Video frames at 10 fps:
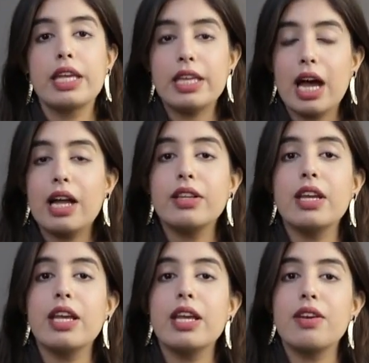याद
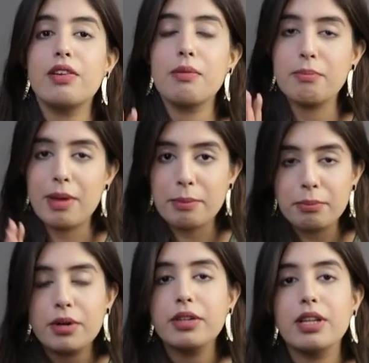रहे
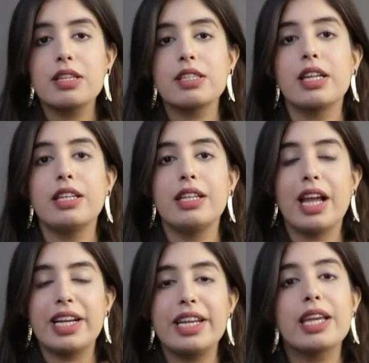रिमेंबर दिस कि
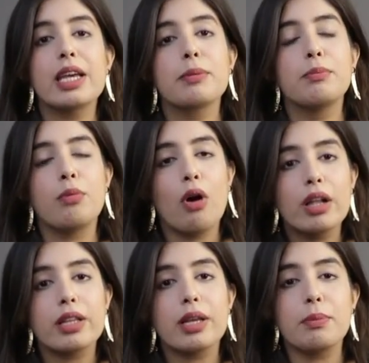लाइटिंग एक
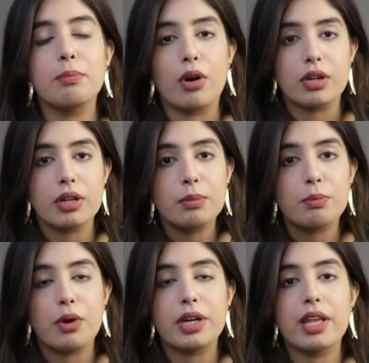बहुत इम्पॉर्टेंट
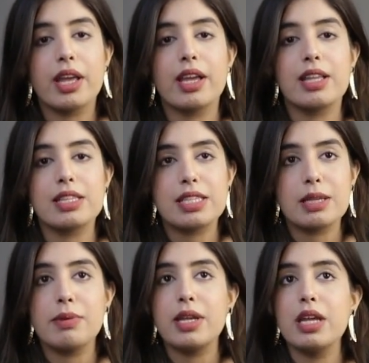पॉइंट है
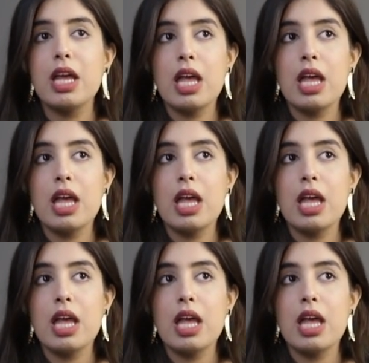किसी भी